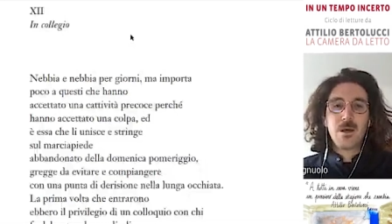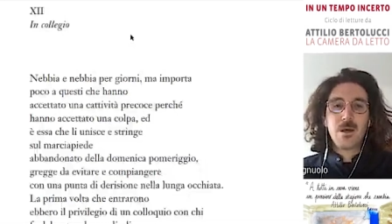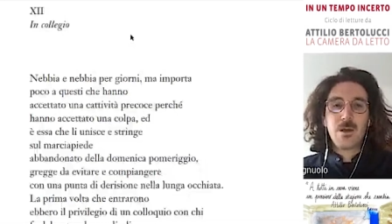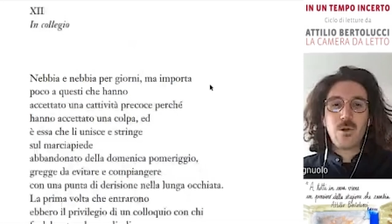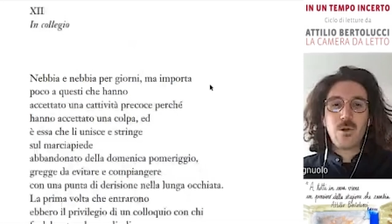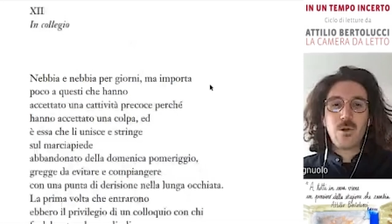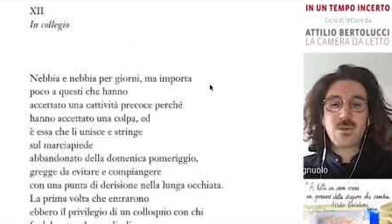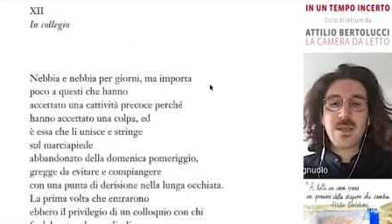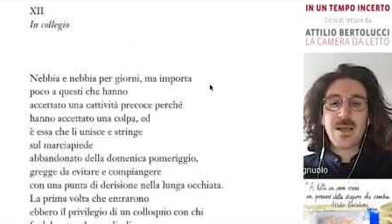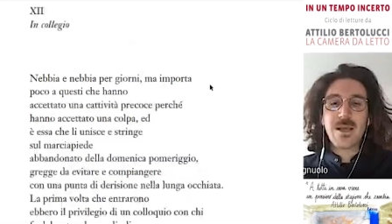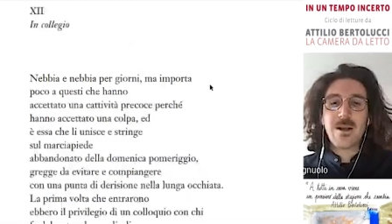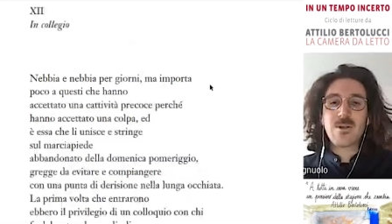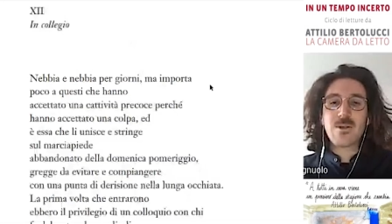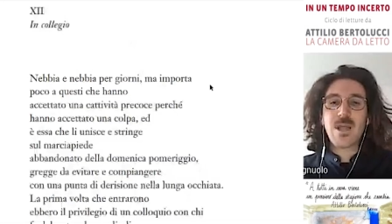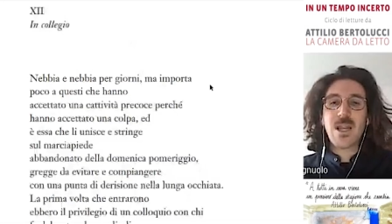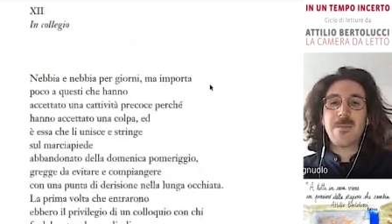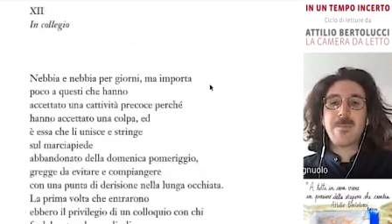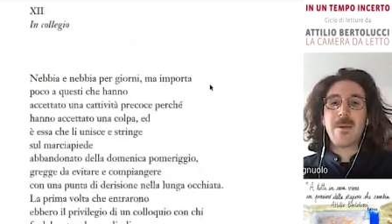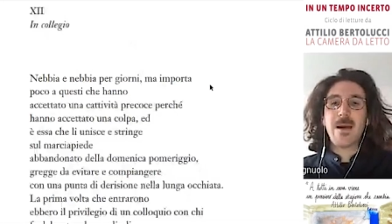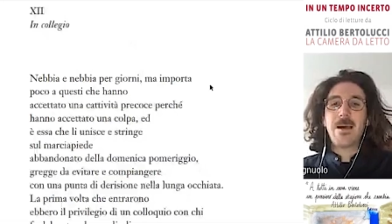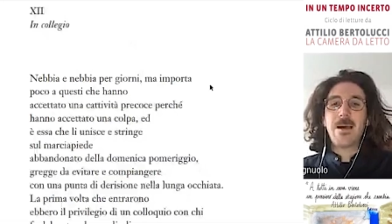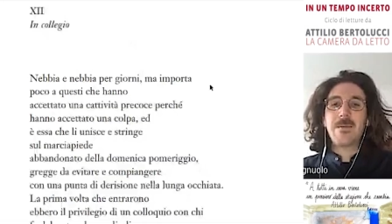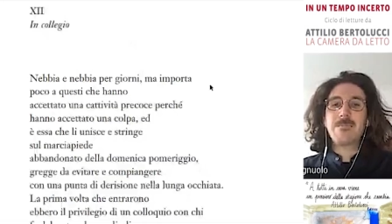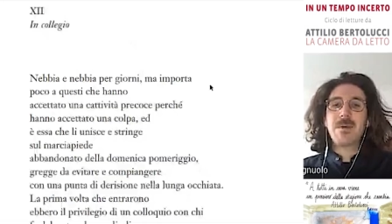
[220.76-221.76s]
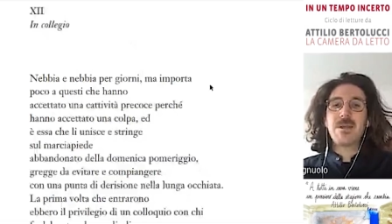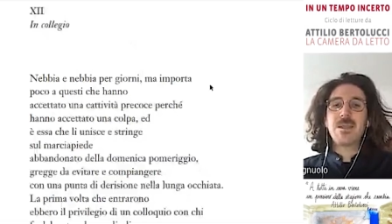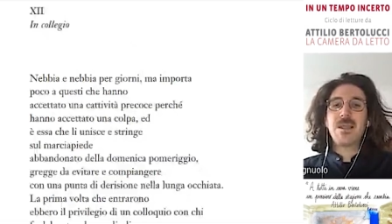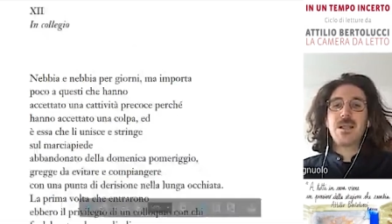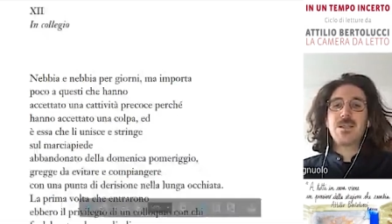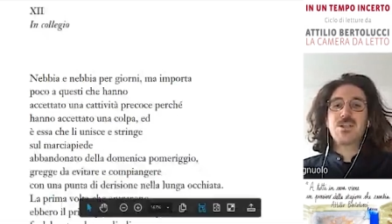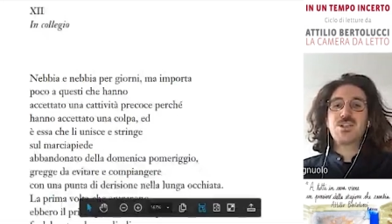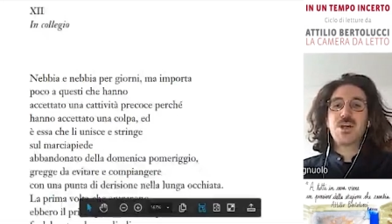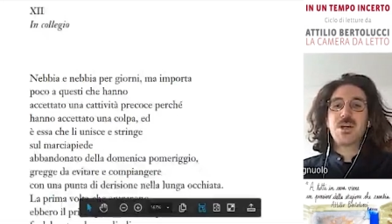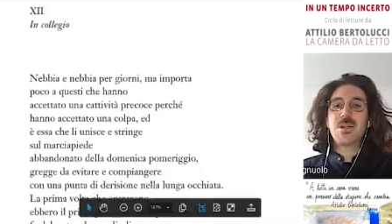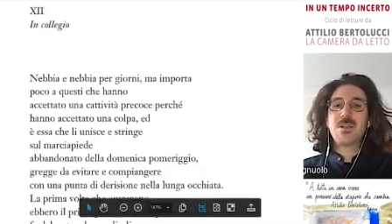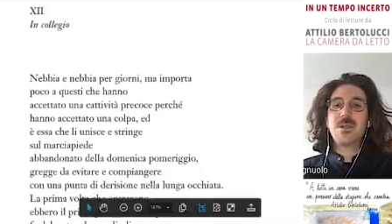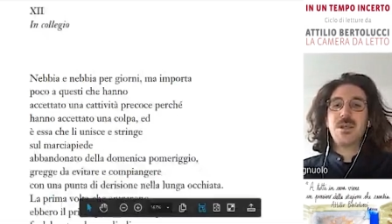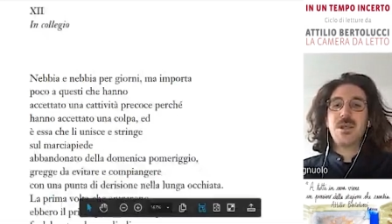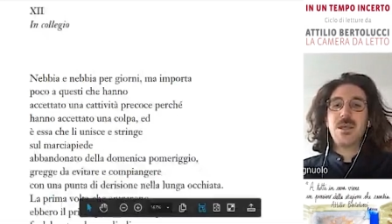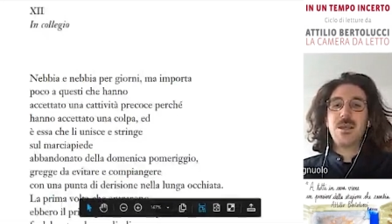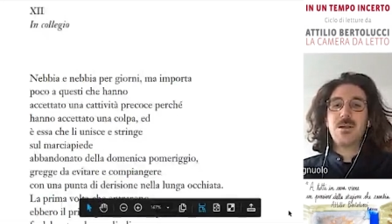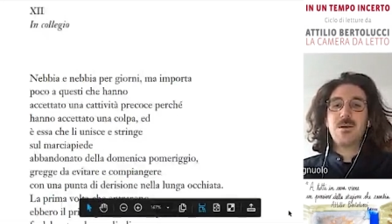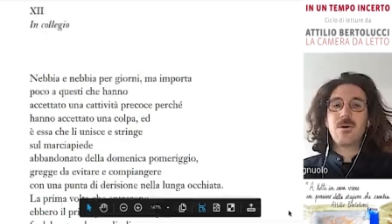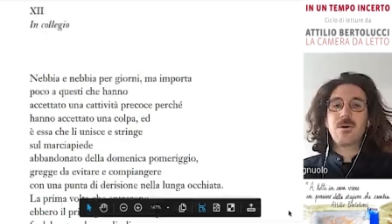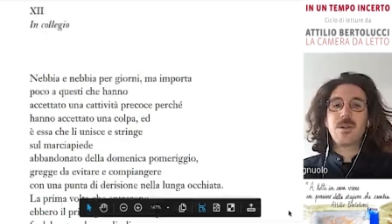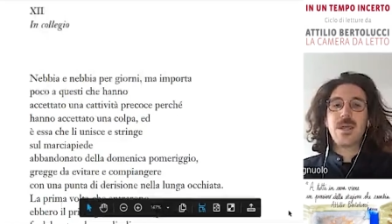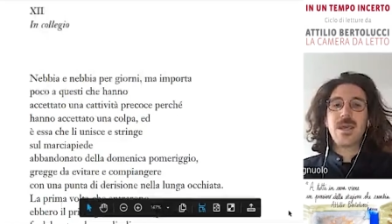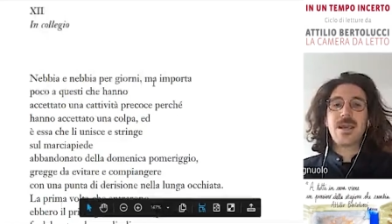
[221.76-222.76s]
Lontano dalla mamma, dal
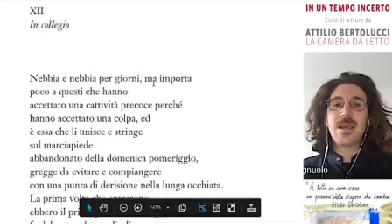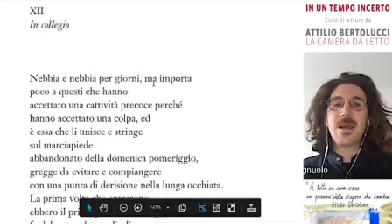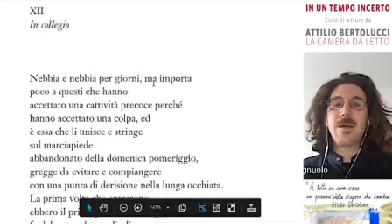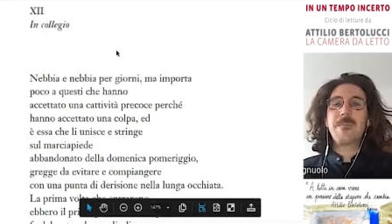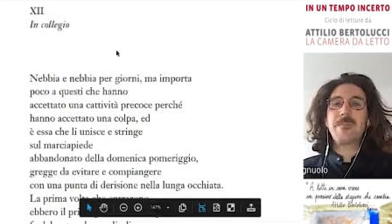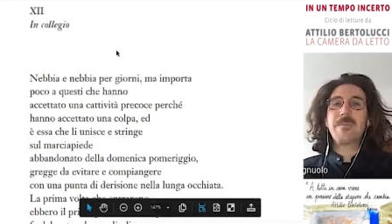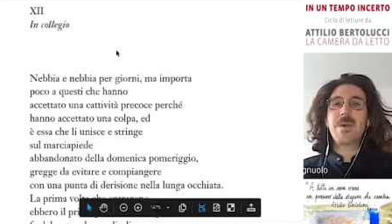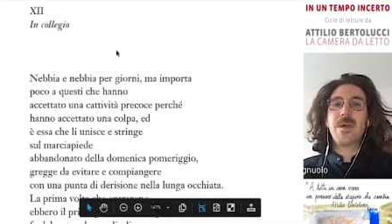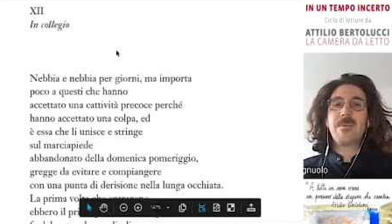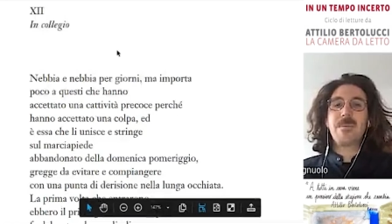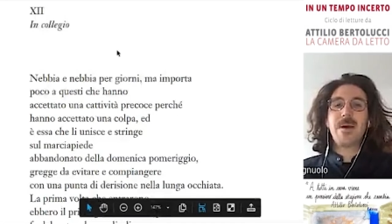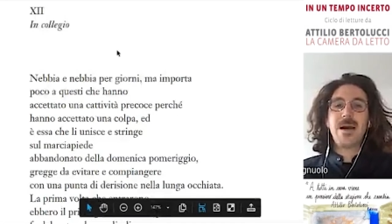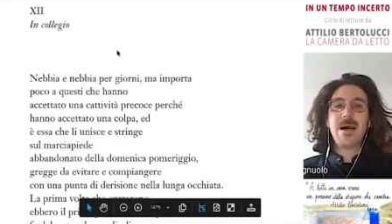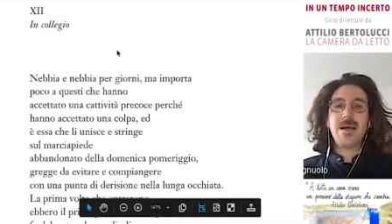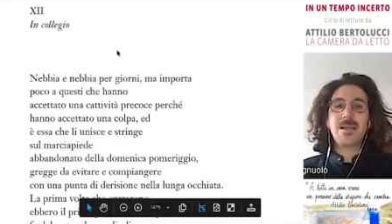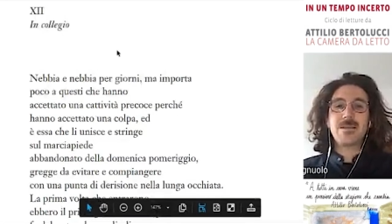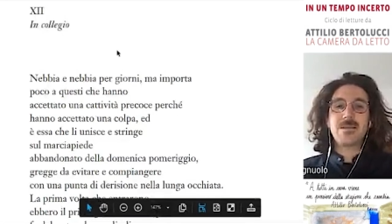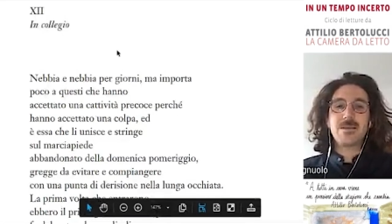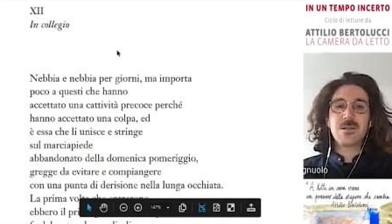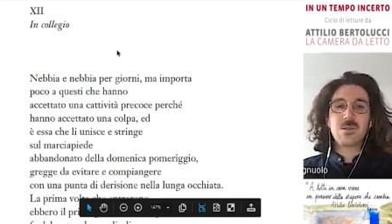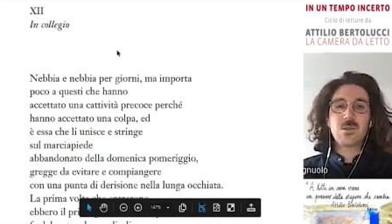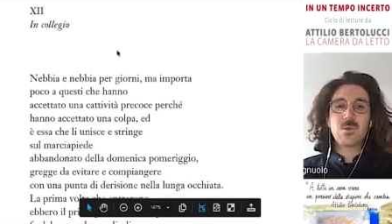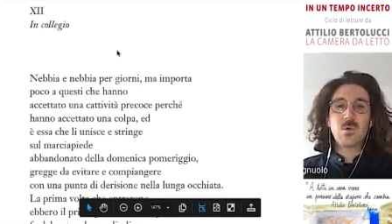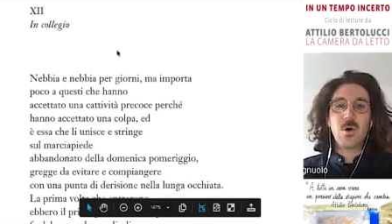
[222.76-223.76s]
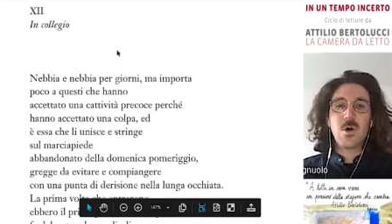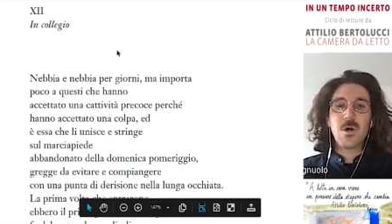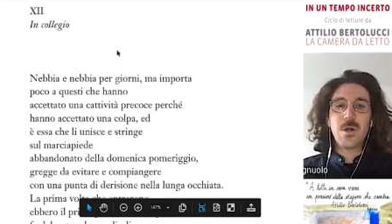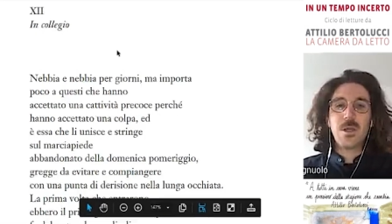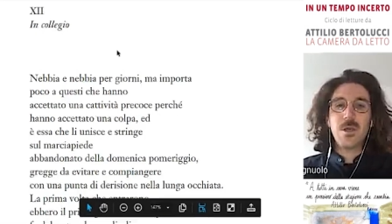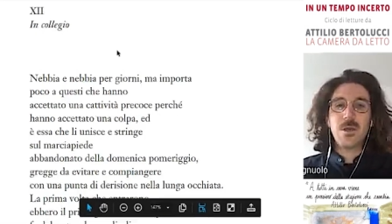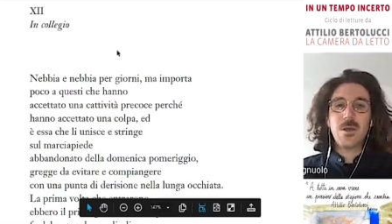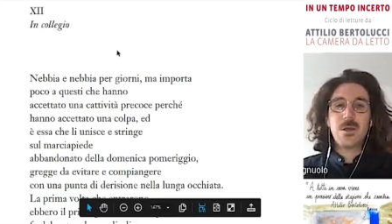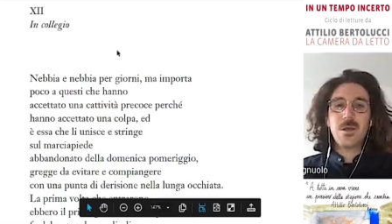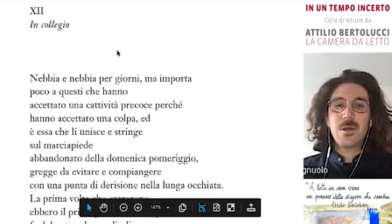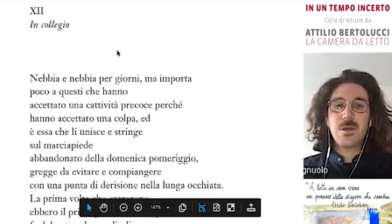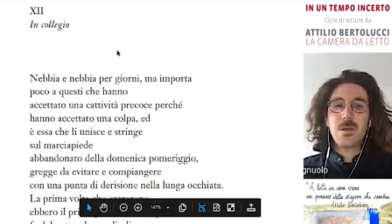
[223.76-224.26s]
giardino, dai campi amati suoi,